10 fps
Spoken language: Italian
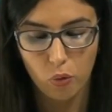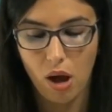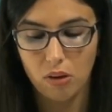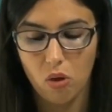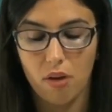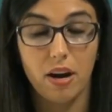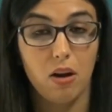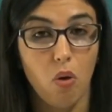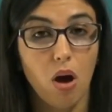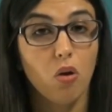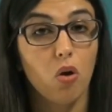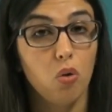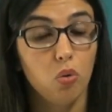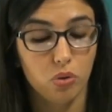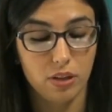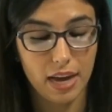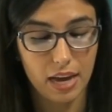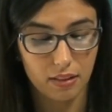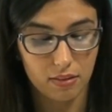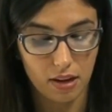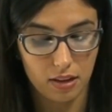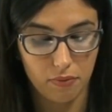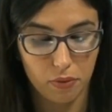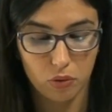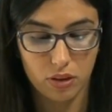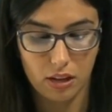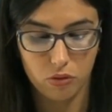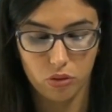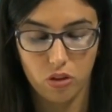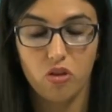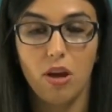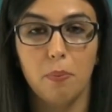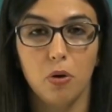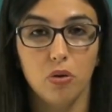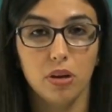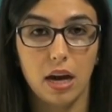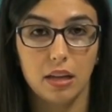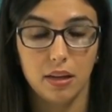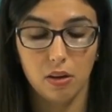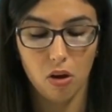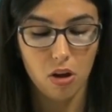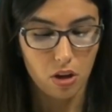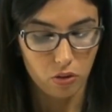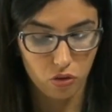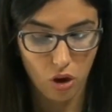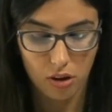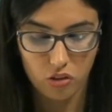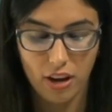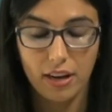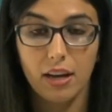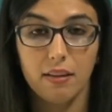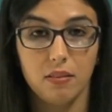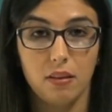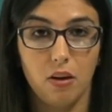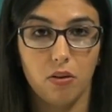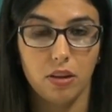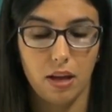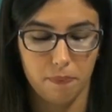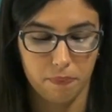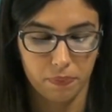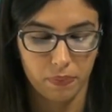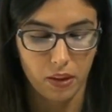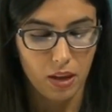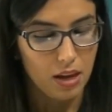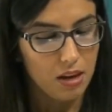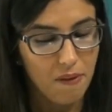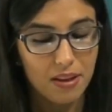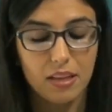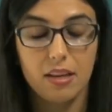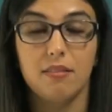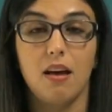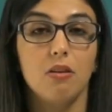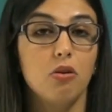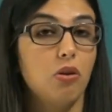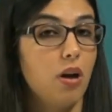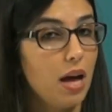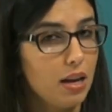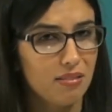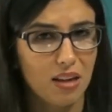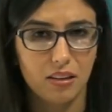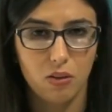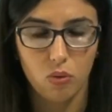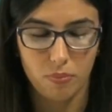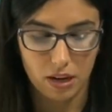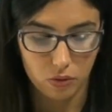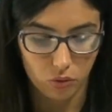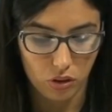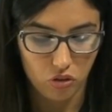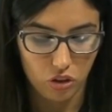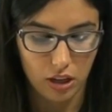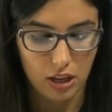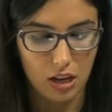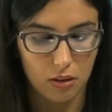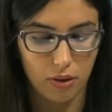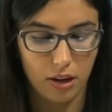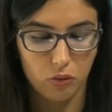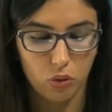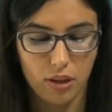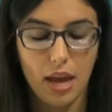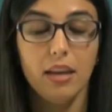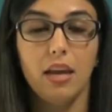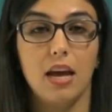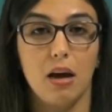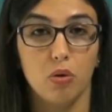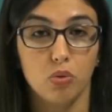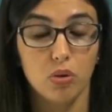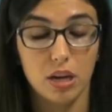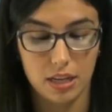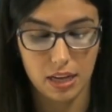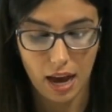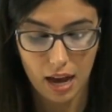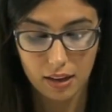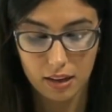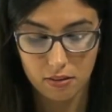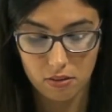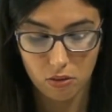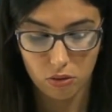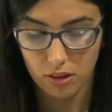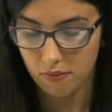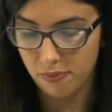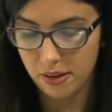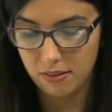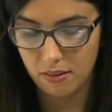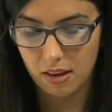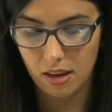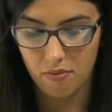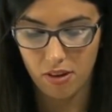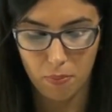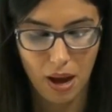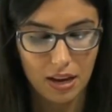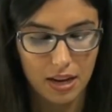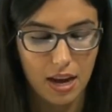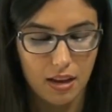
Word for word: quando avrà luogo l'udienza di fronte al giudice Monte monocratico Giorgia Castriota. I fatti risalgono all'estate 2012. Il 48enne, autore di aggressioni fisiche e verbali,